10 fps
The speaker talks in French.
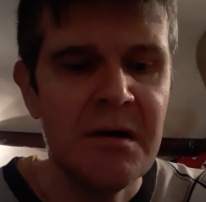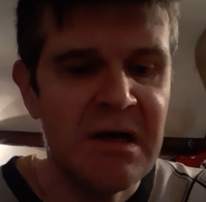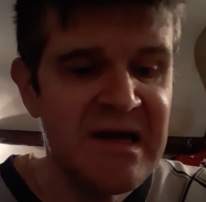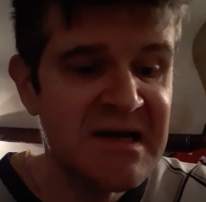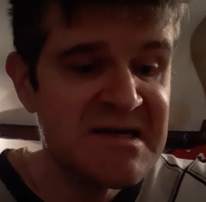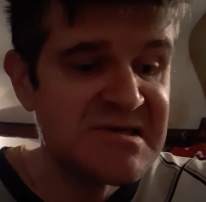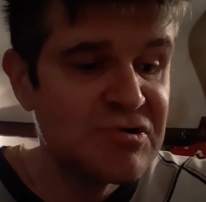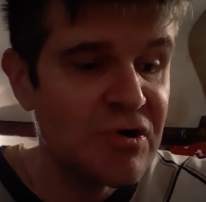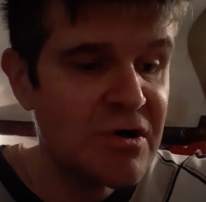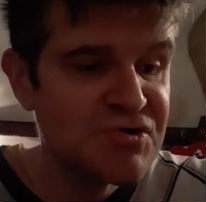Les
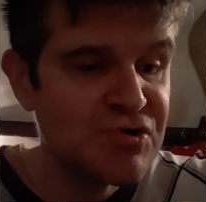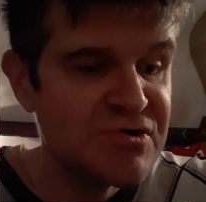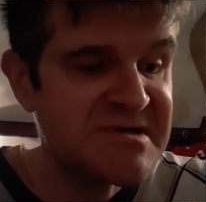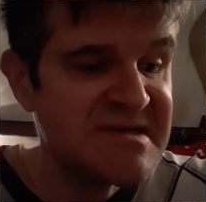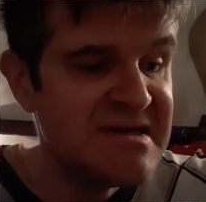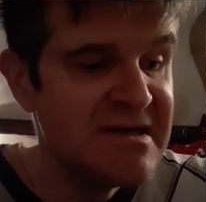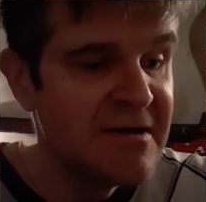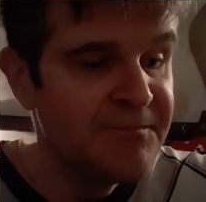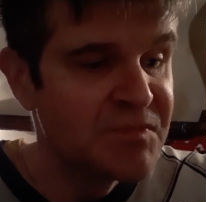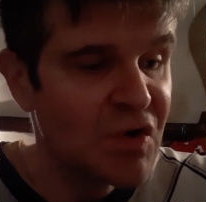restaurants aussi
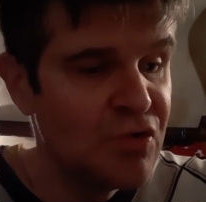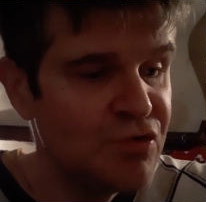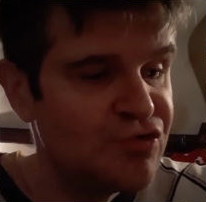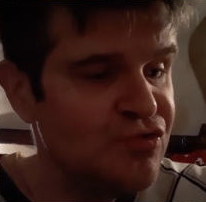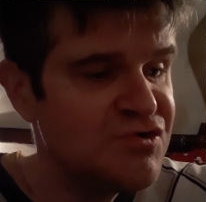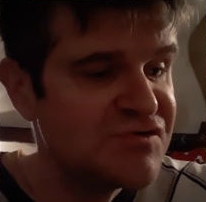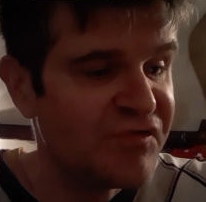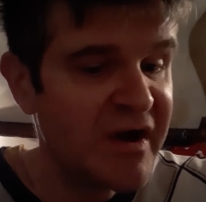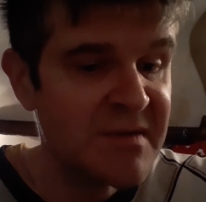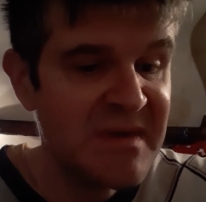ont tous
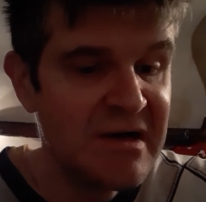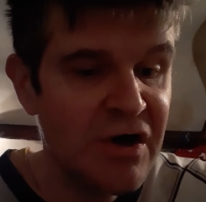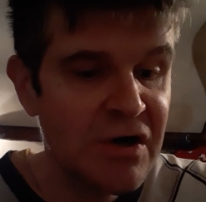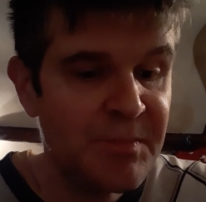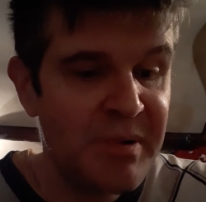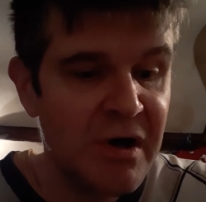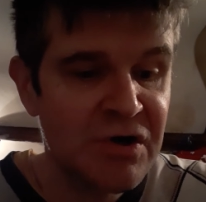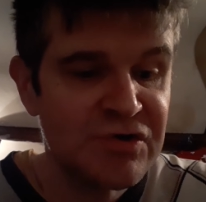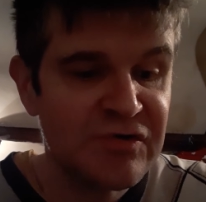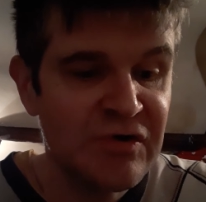fermé leurs
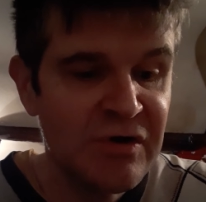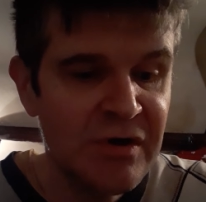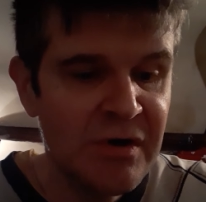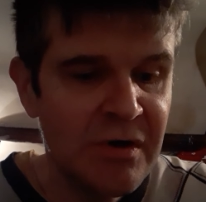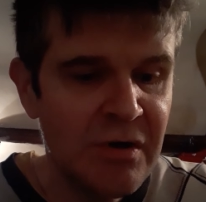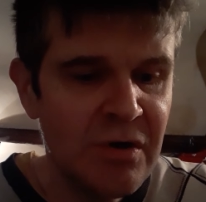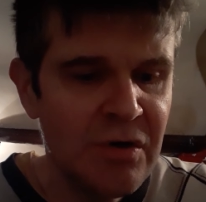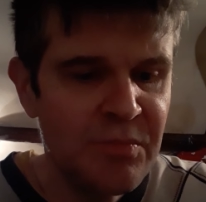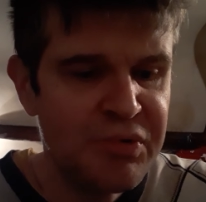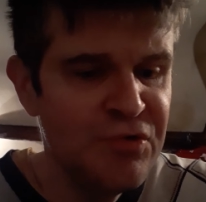portes.
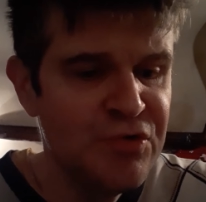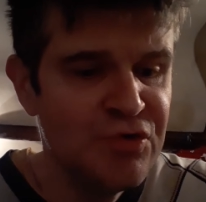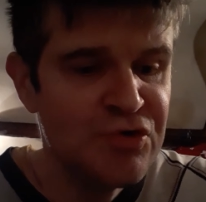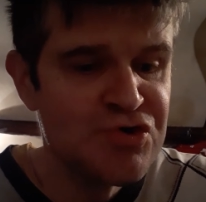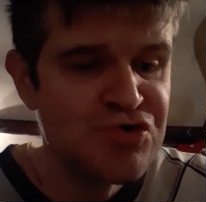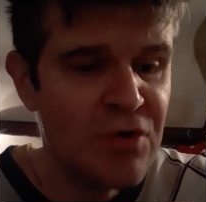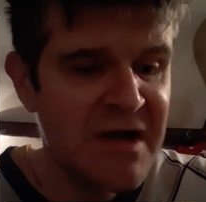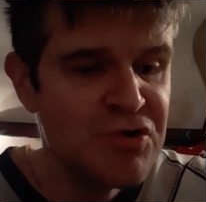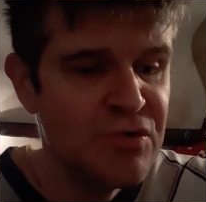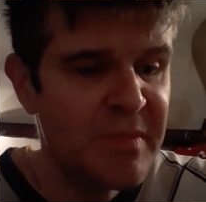Plus de
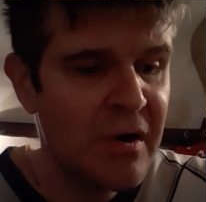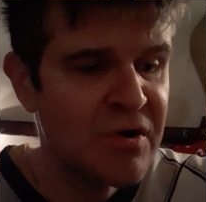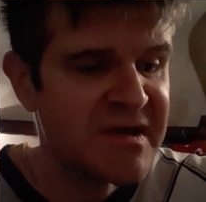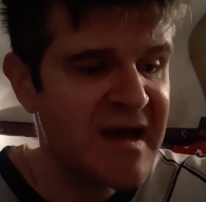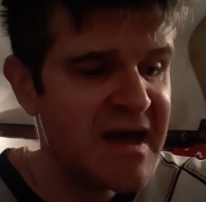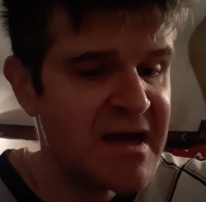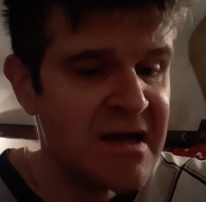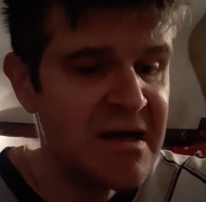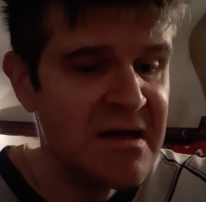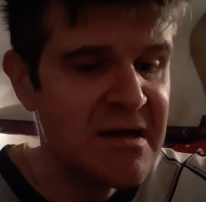joyeux
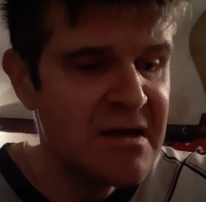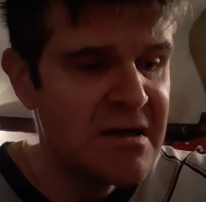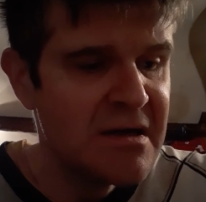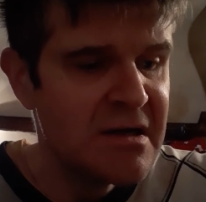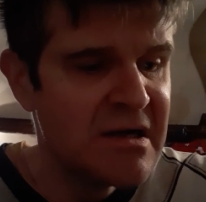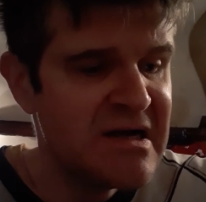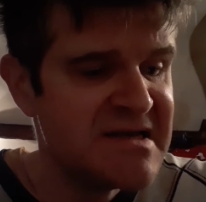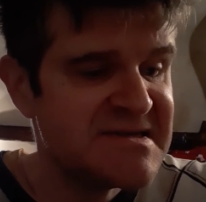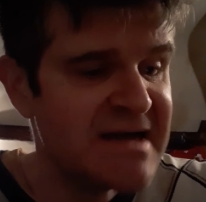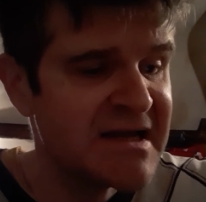banquets,
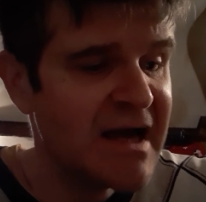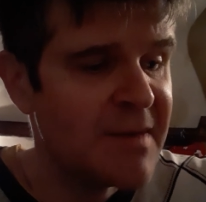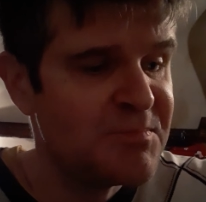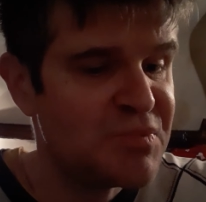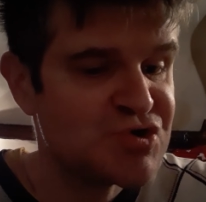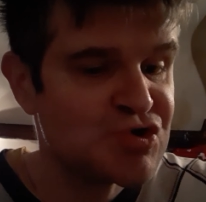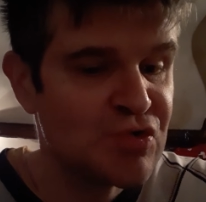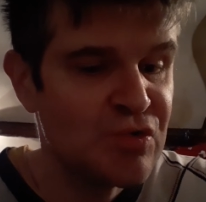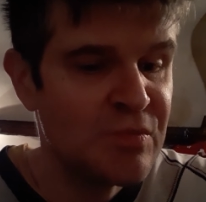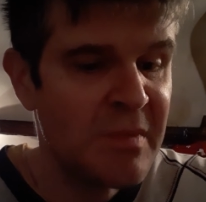les agapes sont
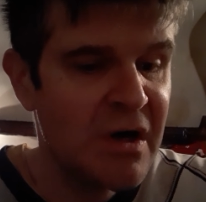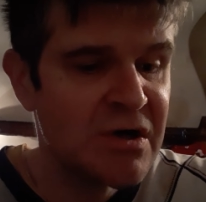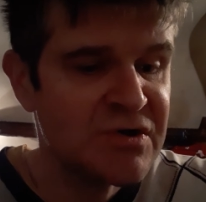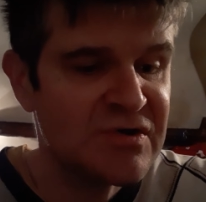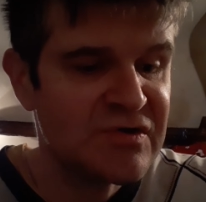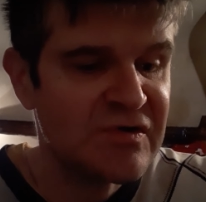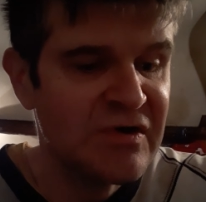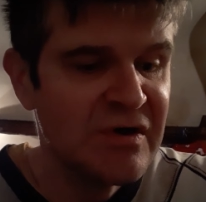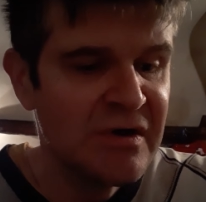mortes.